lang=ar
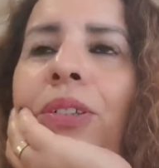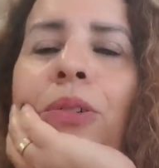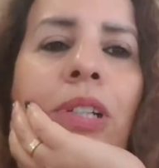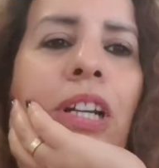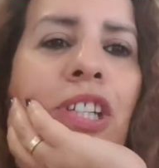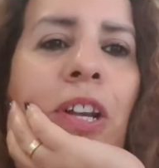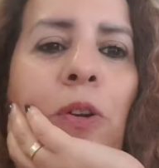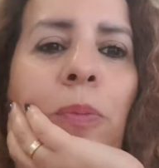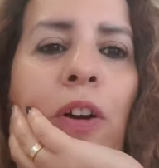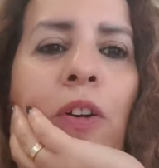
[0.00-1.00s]
قلنا
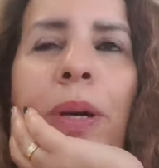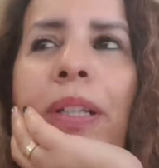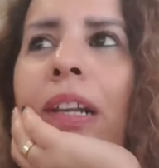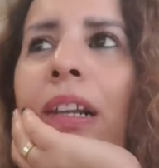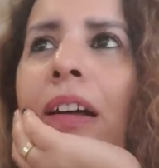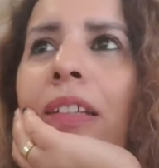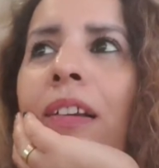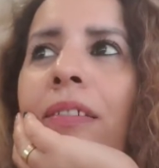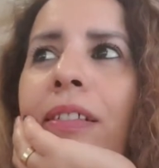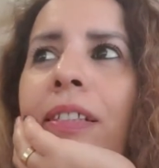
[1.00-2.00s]
نشاركوا معكم هذه اللقطه
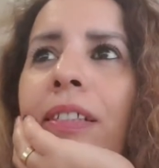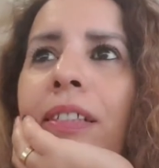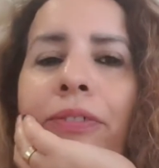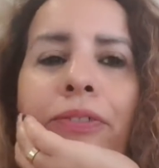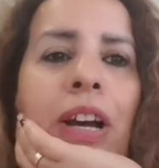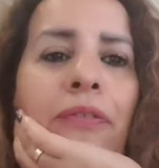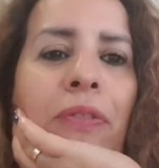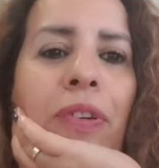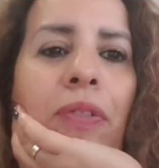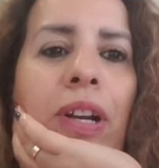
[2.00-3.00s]
في كافي
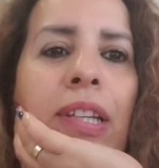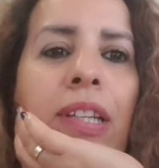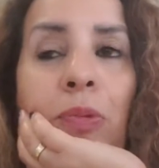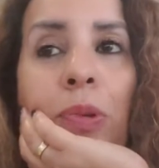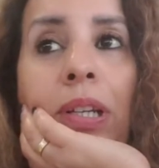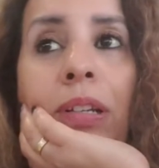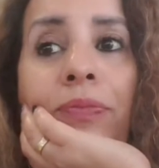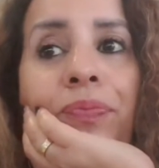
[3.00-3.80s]
فيفالدي زوينه